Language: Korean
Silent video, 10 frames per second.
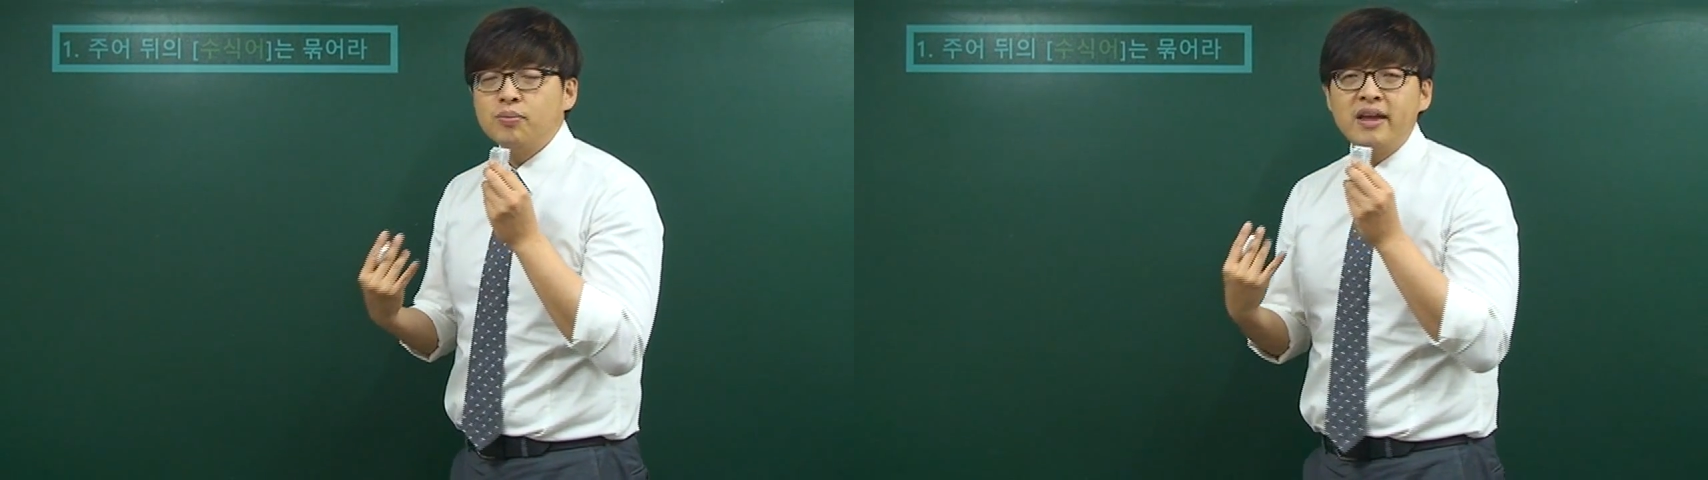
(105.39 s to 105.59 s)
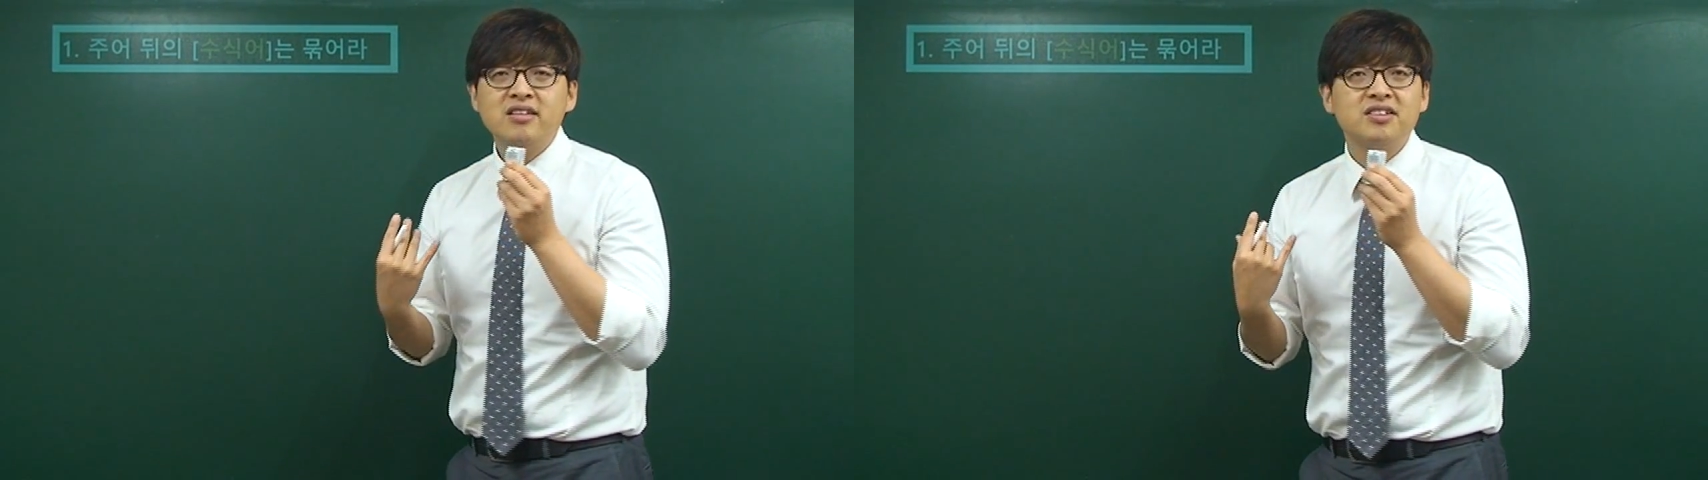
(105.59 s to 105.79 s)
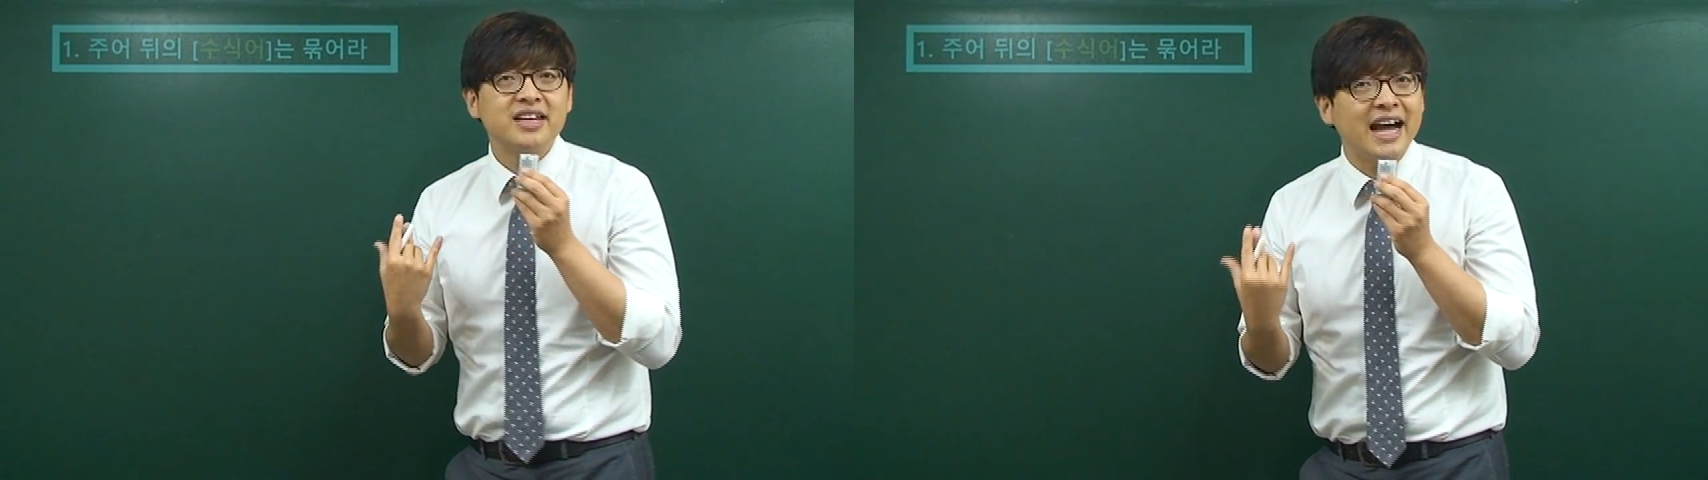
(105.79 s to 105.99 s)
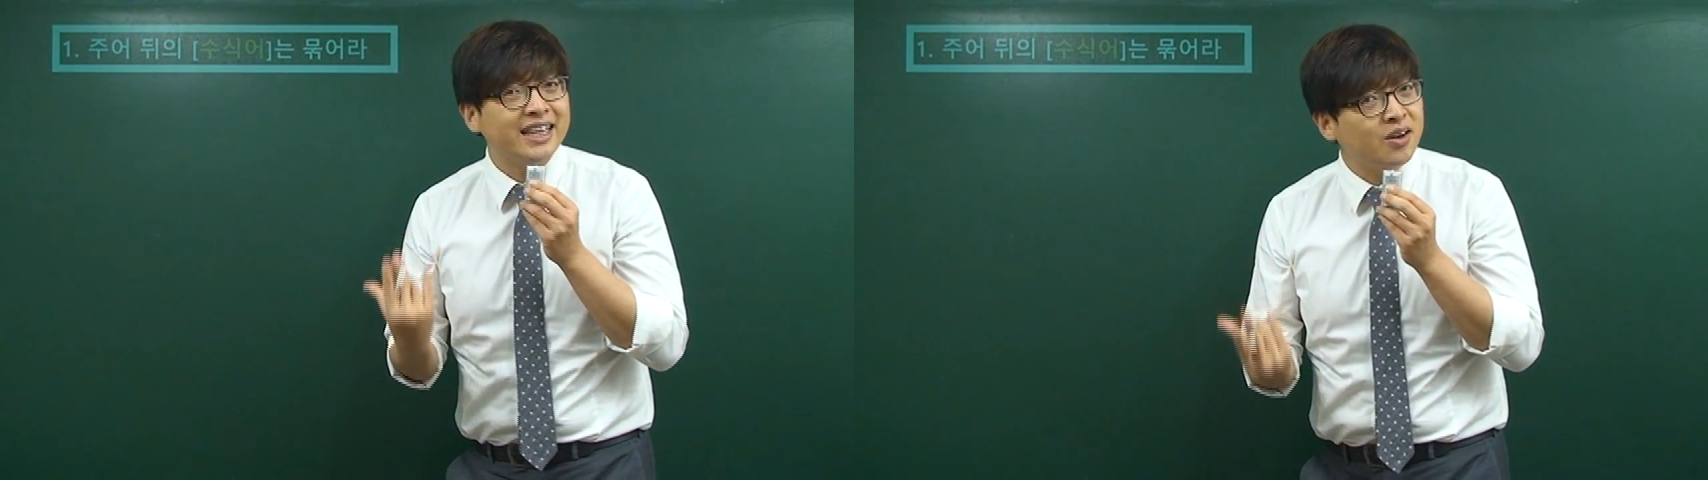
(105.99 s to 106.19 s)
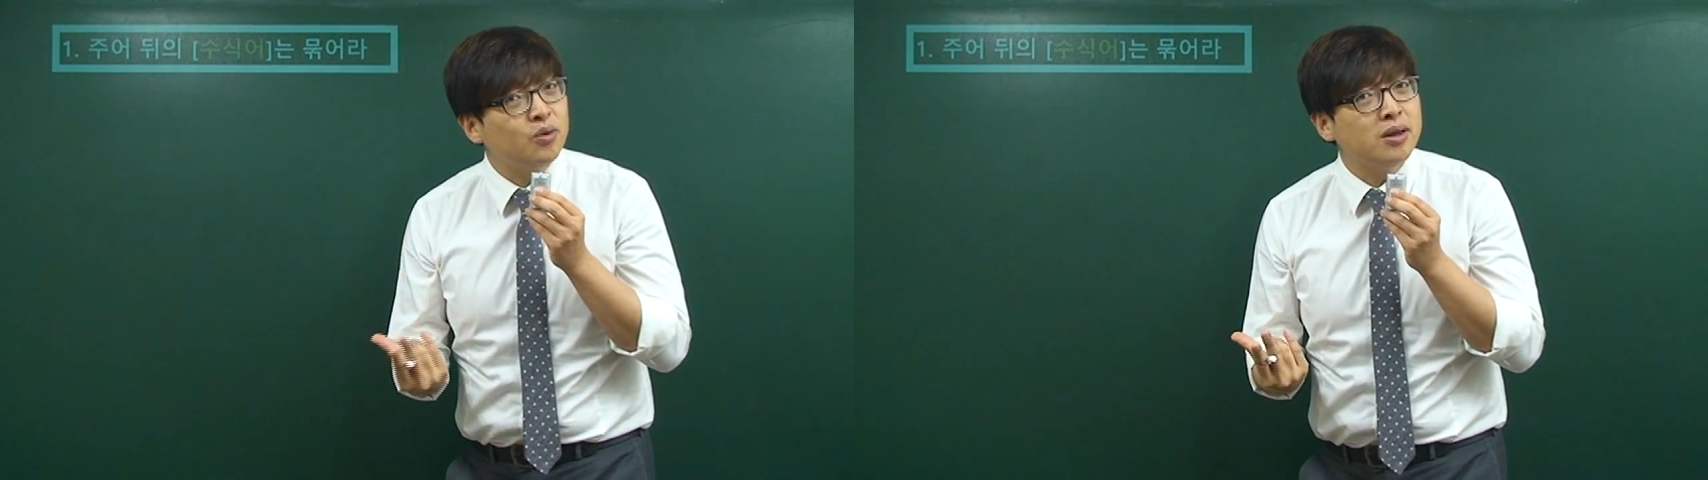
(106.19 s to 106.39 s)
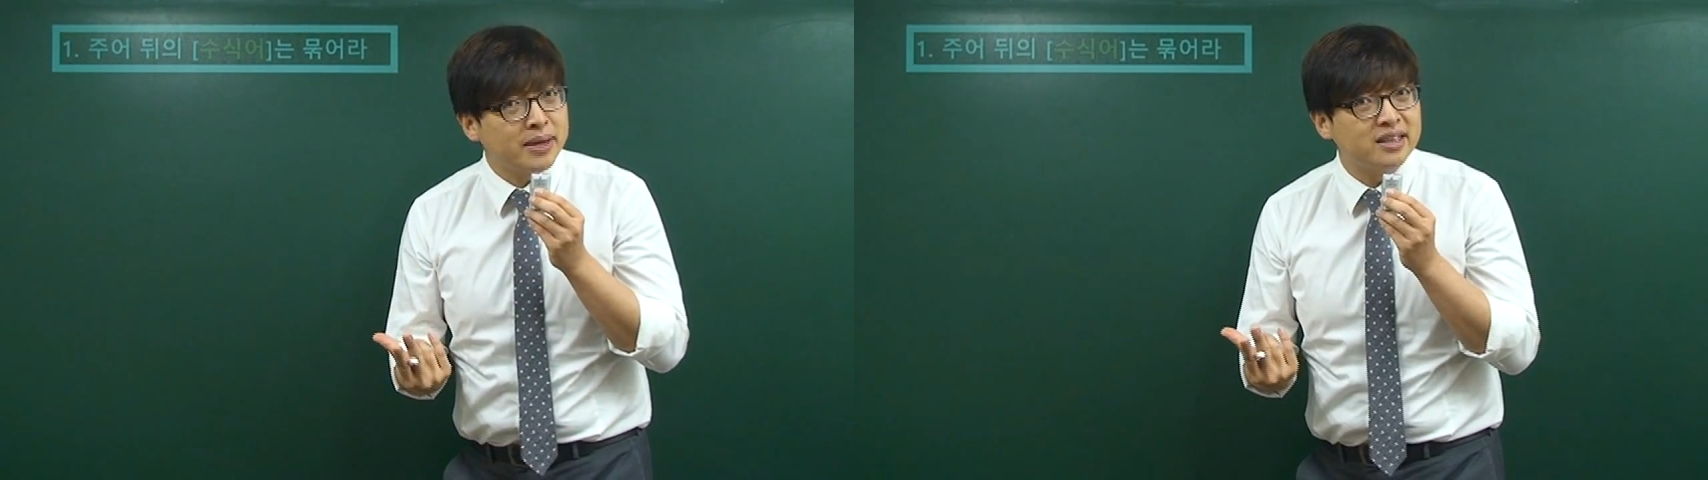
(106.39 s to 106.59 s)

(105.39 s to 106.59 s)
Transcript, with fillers: 좀 해석을 까다롭게